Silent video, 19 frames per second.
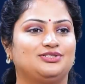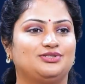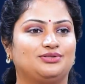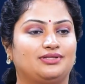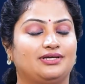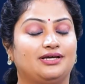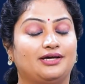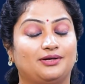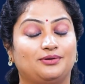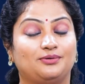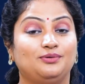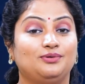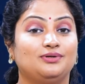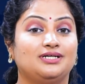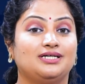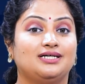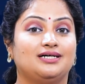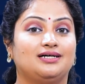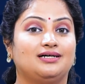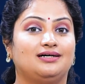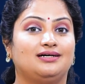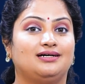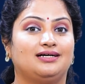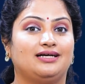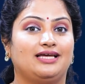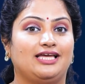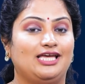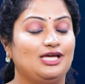జ్యోతి గారు
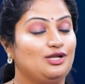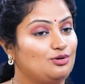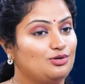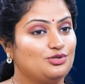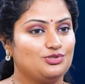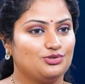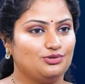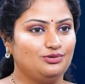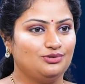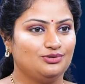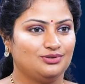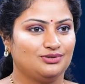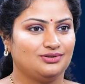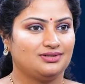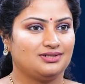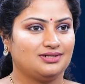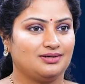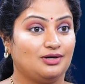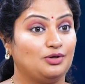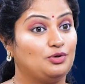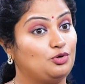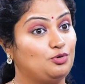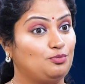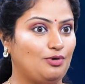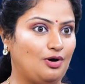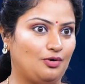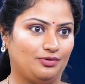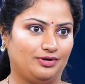ఈరోజు
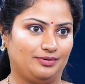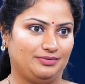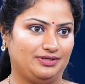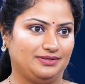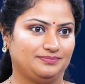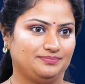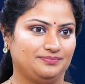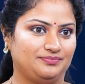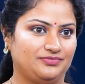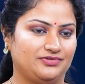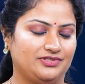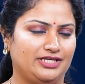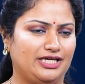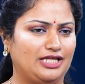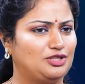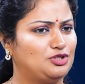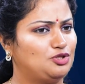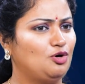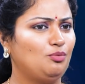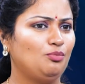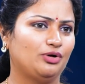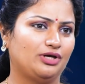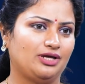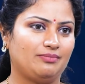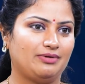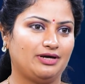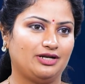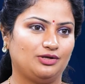గురు పౌర్ణమి ఎంతో
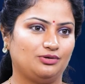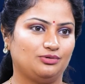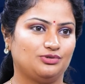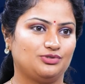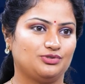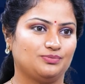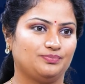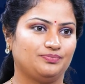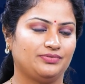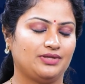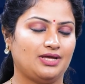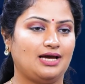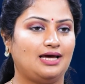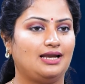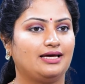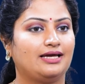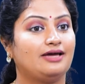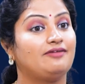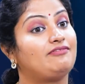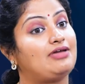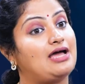ముఖ్యమైన రోజు అలాగే